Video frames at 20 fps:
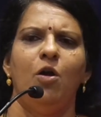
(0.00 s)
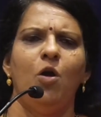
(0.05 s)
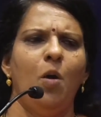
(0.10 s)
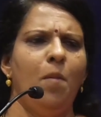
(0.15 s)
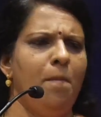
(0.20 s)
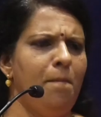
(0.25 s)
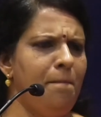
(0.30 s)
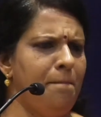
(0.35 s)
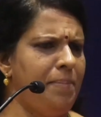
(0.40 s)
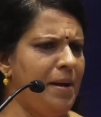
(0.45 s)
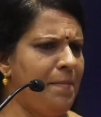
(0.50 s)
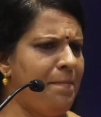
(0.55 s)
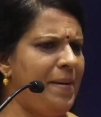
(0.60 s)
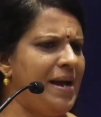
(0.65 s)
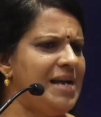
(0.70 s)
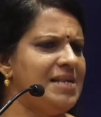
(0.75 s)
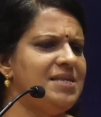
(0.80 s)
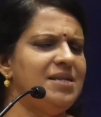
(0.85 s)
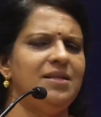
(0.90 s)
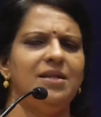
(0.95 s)
ரொம்ப
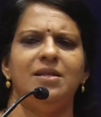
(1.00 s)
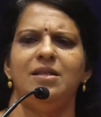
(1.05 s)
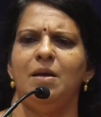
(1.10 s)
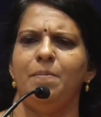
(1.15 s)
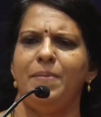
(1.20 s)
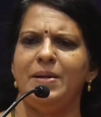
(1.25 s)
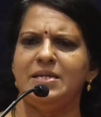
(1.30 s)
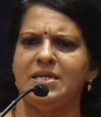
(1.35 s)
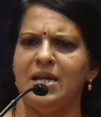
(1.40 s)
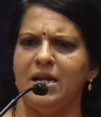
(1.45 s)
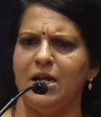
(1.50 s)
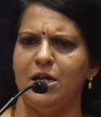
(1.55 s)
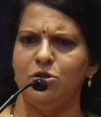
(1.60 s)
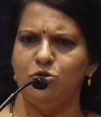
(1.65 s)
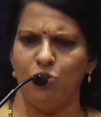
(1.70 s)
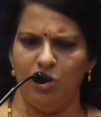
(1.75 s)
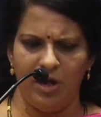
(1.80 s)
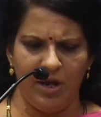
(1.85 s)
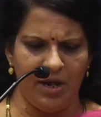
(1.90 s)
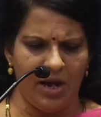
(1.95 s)
பேசுது இந்த
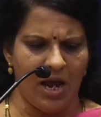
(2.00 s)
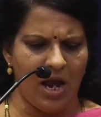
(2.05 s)
பசங்கன்னு சொல்லி